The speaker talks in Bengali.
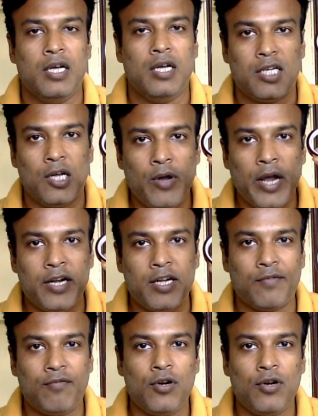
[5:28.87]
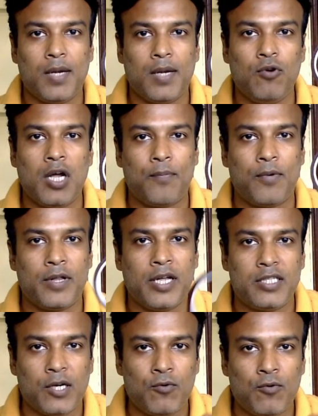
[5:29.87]
সেই জন্য এই ট্যাফলন টেপগুলো আপনাদের
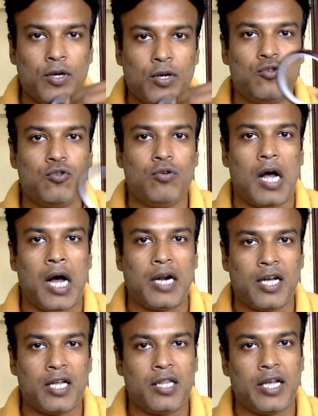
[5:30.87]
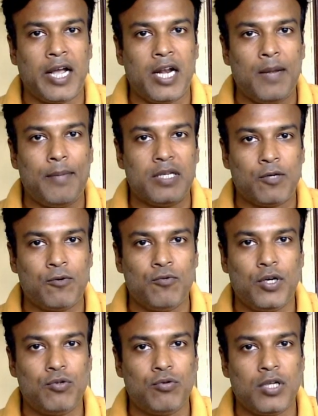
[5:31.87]
যে কোনো কিছু আটকাতে গেলে বা যে কোনো
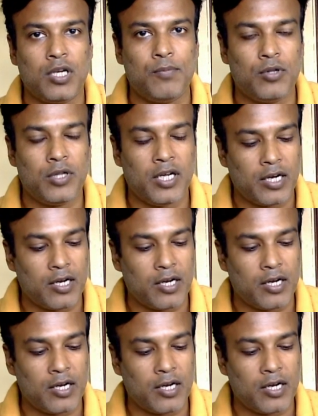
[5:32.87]
কিছুদের মধ্যে